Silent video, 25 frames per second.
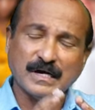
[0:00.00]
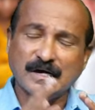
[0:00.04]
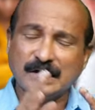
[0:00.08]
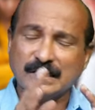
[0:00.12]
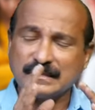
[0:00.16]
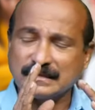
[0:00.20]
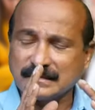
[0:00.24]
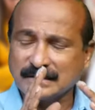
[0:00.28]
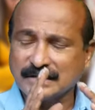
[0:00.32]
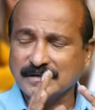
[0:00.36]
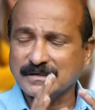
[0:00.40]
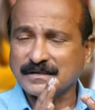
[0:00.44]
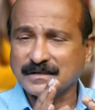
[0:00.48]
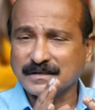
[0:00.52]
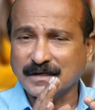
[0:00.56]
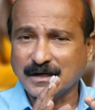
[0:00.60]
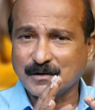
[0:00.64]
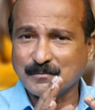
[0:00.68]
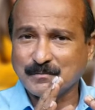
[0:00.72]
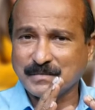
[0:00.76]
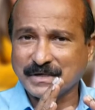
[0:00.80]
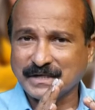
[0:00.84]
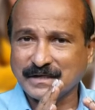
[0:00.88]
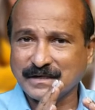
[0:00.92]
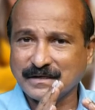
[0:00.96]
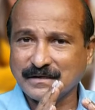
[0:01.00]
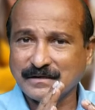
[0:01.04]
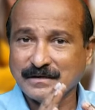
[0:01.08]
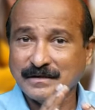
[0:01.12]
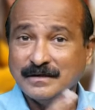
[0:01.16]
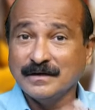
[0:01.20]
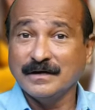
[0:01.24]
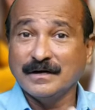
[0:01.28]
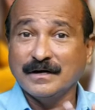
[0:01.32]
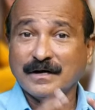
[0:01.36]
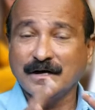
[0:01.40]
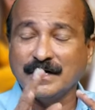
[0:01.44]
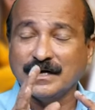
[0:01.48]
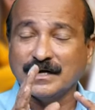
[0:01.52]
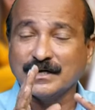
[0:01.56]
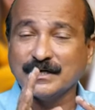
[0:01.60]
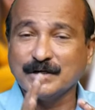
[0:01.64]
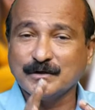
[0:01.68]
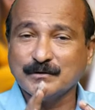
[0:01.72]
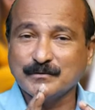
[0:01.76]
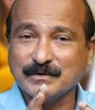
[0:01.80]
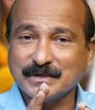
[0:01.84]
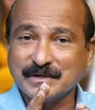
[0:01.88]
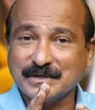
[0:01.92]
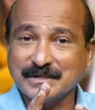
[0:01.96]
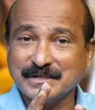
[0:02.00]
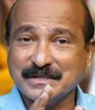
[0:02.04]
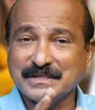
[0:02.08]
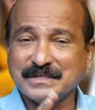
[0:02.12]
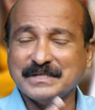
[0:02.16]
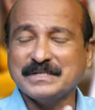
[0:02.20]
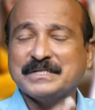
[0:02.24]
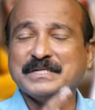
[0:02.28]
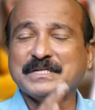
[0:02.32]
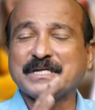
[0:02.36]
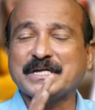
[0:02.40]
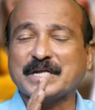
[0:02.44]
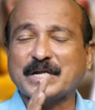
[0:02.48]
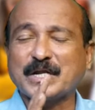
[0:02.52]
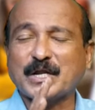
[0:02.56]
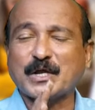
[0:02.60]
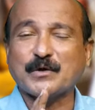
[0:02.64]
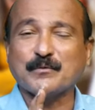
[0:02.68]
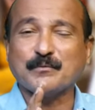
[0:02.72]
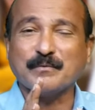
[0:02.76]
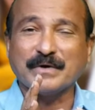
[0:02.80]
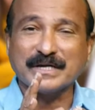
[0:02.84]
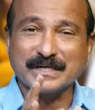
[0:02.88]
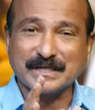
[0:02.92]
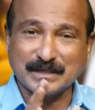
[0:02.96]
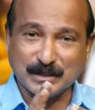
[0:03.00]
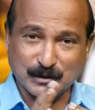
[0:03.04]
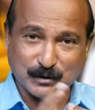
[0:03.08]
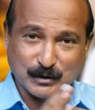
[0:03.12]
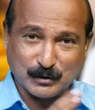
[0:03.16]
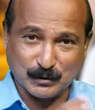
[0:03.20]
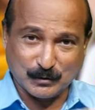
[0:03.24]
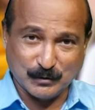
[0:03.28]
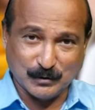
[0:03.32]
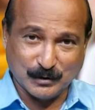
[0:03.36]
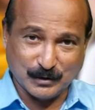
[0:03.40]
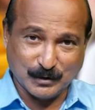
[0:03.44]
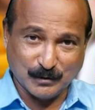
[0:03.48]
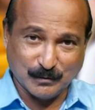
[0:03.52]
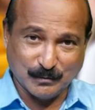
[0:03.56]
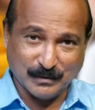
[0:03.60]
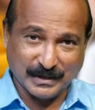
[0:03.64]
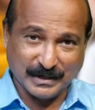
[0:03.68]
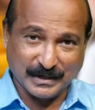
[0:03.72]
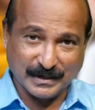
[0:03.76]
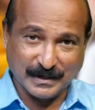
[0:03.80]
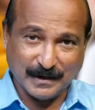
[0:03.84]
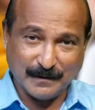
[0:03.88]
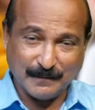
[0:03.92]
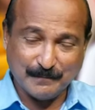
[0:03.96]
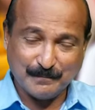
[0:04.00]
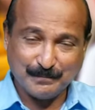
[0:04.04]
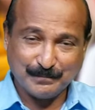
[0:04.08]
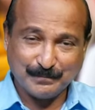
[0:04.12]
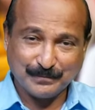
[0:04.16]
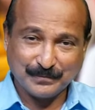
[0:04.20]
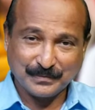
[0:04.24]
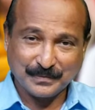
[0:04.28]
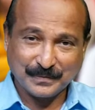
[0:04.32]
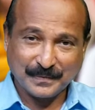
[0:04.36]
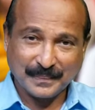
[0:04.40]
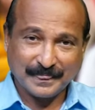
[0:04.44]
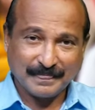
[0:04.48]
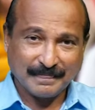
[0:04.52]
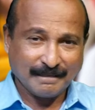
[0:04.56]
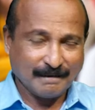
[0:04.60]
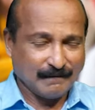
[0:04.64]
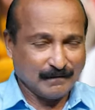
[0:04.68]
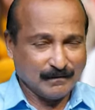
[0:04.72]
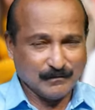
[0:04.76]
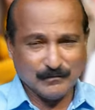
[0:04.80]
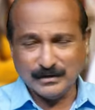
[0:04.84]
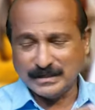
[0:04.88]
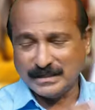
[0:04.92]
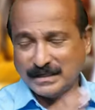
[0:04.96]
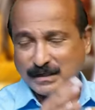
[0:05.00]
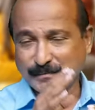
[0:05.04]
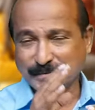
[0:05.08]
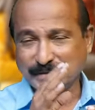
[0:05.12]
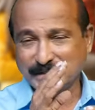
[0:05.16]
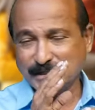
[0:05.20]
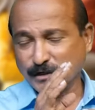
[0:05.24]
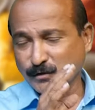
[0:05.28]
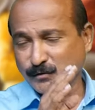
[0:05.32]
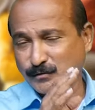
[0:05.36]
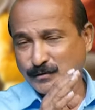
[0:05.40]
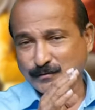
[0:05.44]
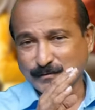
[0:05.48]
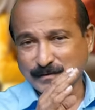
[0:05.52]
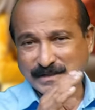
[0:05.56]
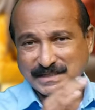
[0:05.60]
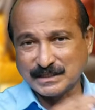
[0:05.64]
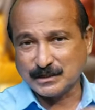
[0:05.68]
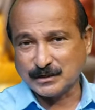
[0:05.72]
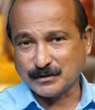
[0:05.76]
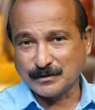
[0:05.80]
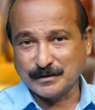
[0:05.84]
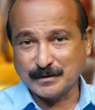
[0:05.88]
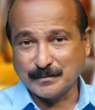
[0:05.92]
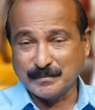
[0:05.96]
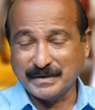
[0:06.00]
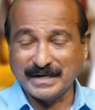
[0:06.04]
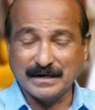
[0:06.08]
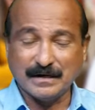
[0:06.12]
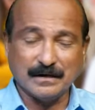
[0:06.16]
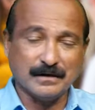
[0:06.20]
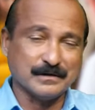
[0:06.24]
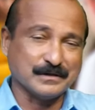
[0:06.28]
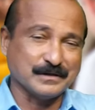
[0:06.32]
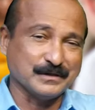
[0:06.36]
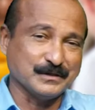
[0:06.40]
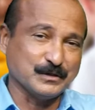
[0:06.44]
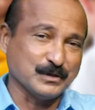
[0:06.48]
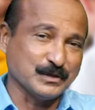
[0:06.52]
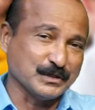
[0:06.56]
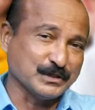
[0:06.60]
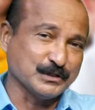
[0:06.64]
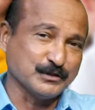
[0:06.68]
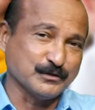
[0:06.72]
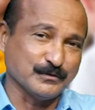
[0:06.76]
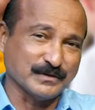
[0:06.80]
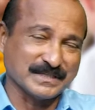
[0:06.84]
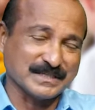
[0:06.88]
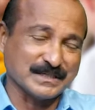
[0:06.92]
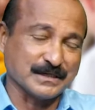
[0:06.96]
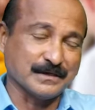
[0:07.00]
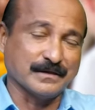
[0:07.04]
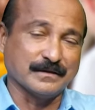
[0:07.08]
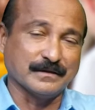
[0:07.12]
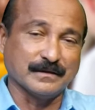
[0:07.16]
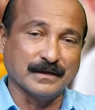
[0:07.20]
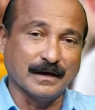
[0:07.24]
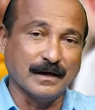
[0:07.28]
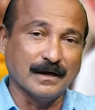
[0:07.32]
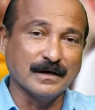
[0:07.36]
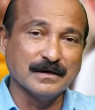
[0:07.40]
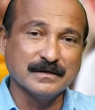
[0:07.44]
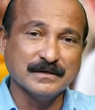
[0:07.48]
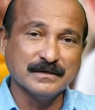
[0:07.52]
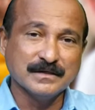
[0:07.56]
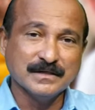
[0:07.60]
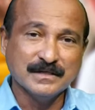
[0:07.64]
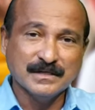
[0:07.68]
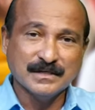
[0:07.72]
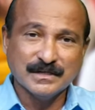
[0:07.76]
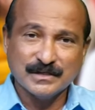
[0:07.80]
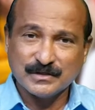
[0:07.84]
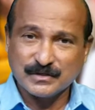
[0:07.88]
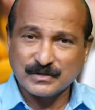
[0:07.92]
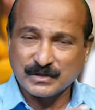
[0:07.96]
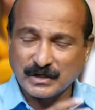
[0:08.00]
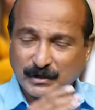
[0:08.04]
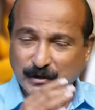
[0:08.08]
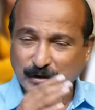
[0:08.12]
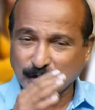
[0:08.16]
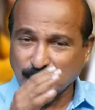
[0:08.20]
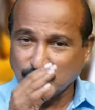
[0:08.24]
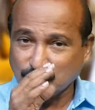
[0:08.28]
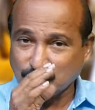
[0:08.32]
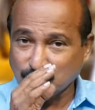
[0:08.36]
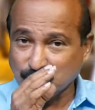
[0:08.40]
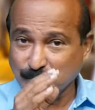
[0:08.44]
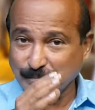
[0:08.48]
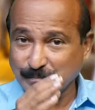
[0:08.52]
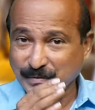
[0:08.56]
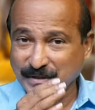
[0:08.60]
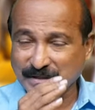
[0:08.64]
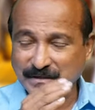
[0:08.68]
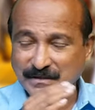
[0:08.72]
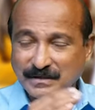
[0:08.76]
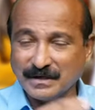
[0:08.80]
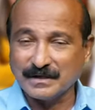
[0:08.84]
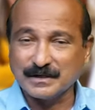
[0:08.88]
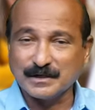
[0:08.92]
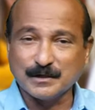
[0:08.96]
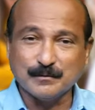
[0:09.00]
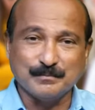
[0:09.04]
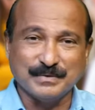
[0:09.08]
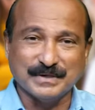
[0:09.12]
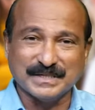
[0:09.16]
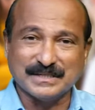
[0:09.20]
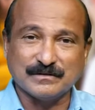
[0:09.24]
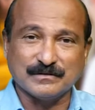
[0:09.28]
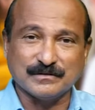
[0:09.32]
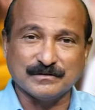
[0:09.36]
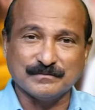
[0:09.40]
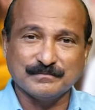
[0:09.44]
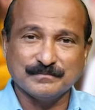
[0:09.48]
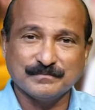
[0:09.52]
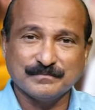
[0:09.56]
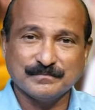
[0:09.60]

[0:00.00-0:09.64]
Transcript: அந்த நன்மையை ஆண்டவர் நிறைவாய் கற்றுக் கொடுக்க போகிறார் வேதாமத்தில் ஒரு வசனம் நம்ம எல்லாருக்கும் தெரிஞ்ச வசனம் தான் சங்கீதம் முப்பத்தி நான்கு பத்து